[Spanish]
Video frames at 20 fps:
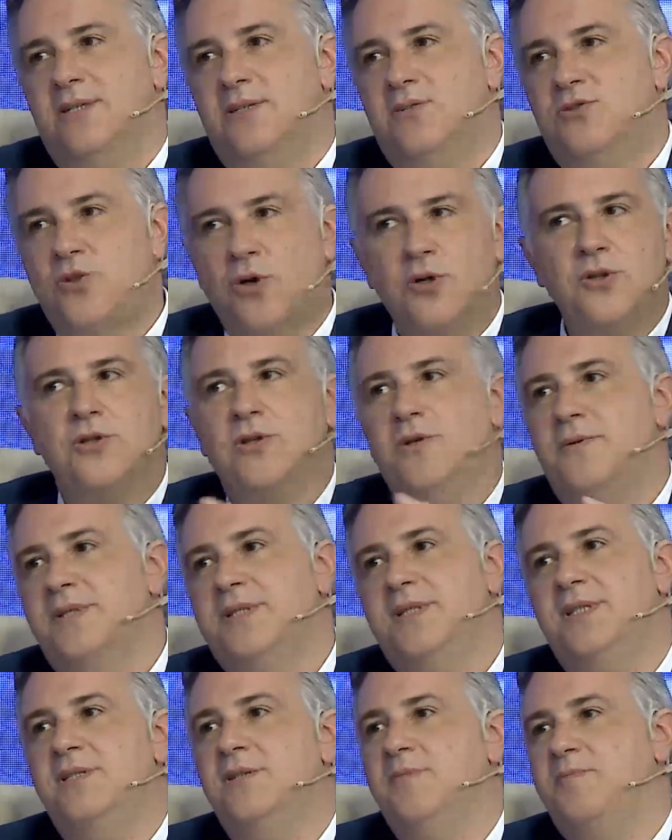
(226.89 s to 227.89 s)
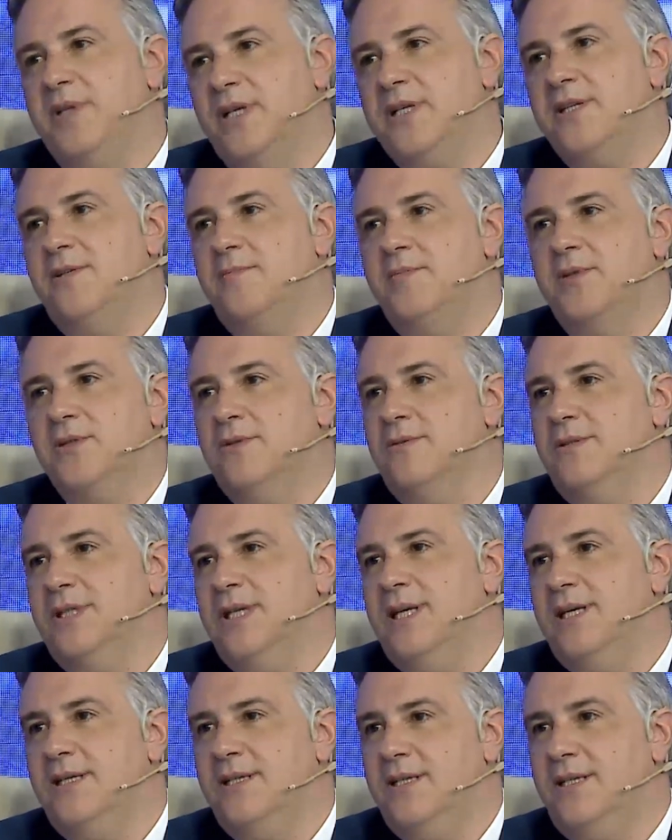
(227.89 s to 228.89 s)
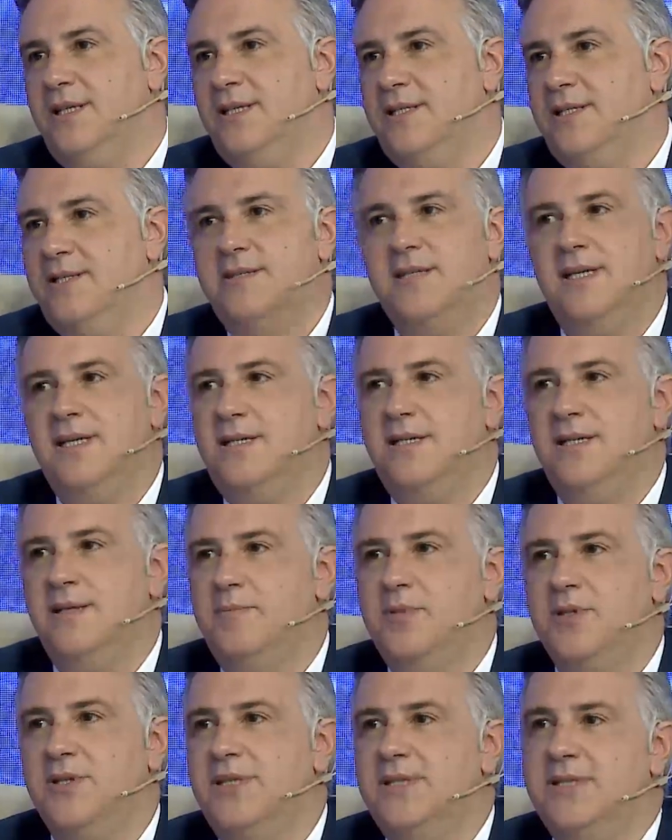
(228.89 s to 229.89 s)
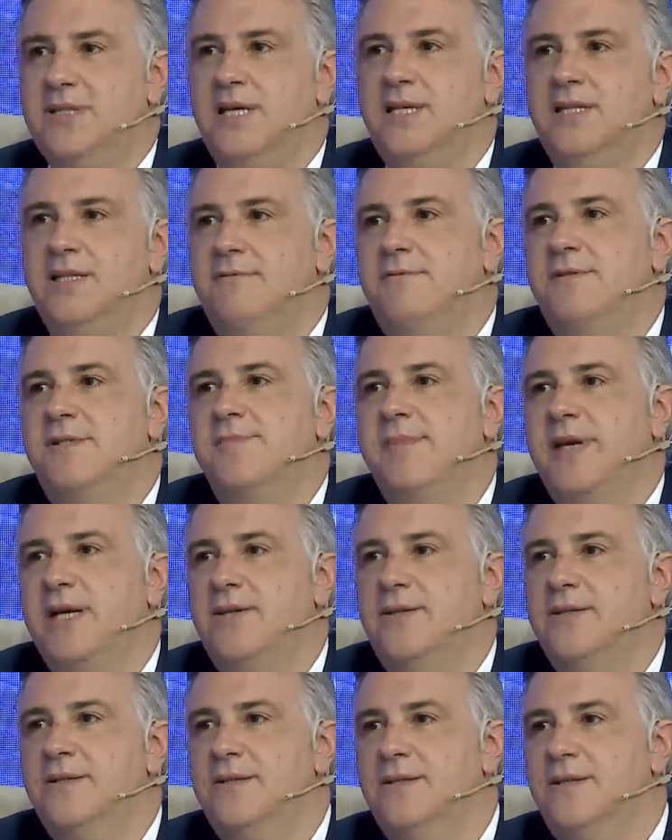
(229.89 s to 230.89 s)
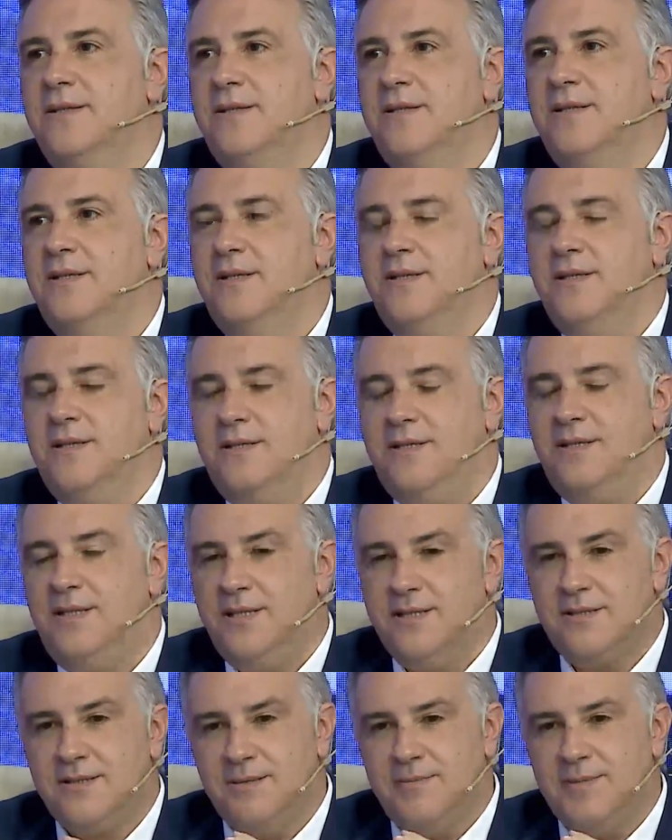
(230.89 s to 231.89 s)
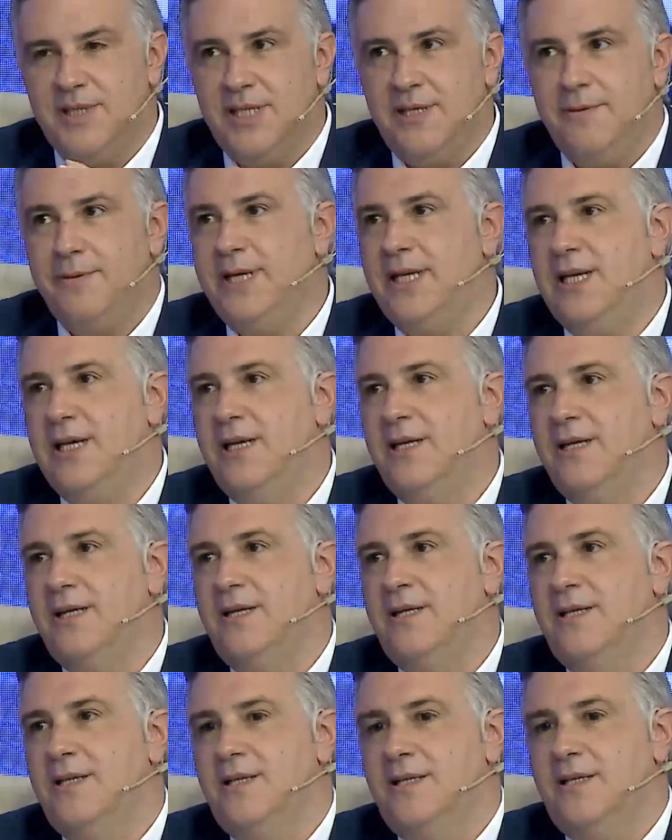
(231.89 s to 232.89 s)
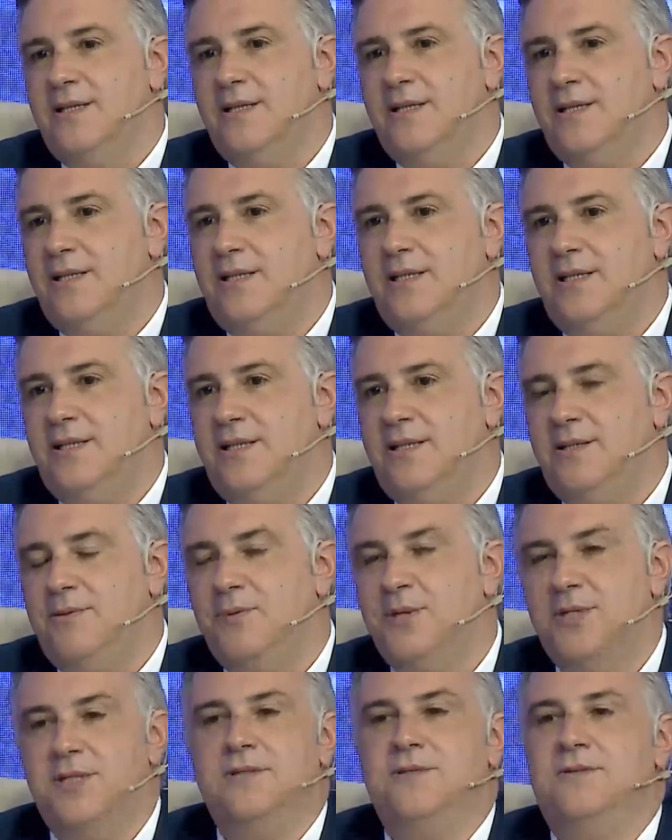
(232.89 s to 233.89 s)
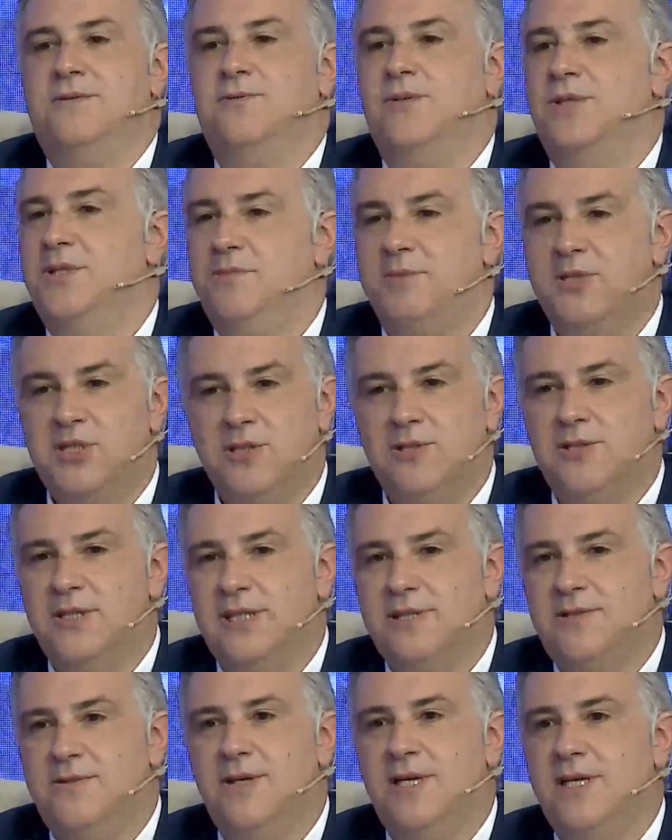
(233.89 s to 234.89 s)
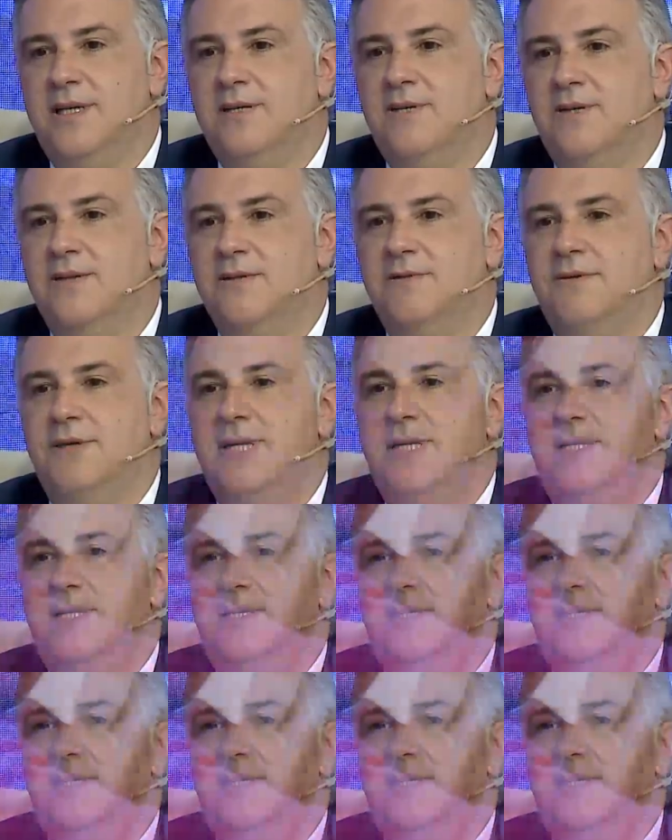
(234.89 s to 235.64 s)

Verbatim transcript: todos los vecinos pierden oportunidades de crecer y de progresar y de vivir mejor. Y eso me desvela. Y bueno, cuando me tocó la ciudad de Córdoba,